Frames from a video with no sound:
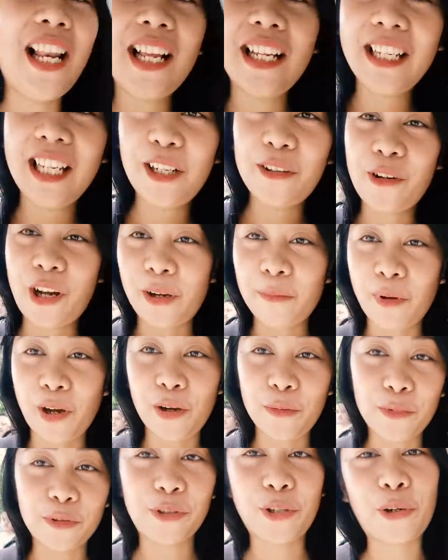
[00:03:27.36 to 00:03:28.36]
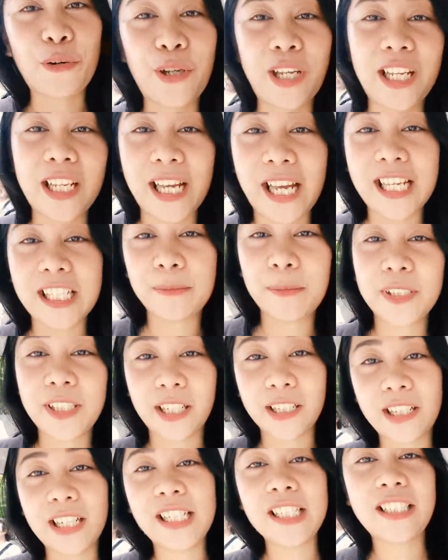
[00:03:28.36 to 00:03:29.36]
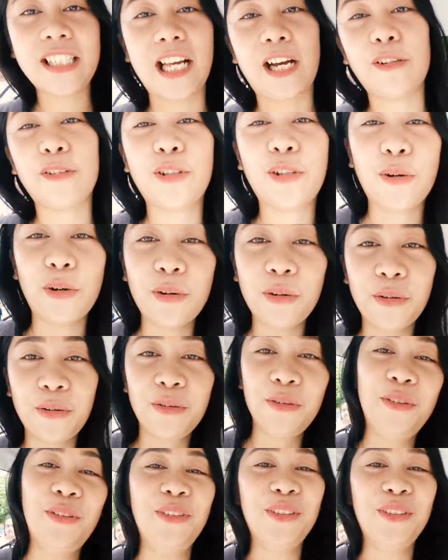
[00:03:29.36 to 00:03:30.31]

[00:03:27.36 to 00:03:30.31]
Bahala, di ko kabaw mo drawing guys. Basta girls start ko.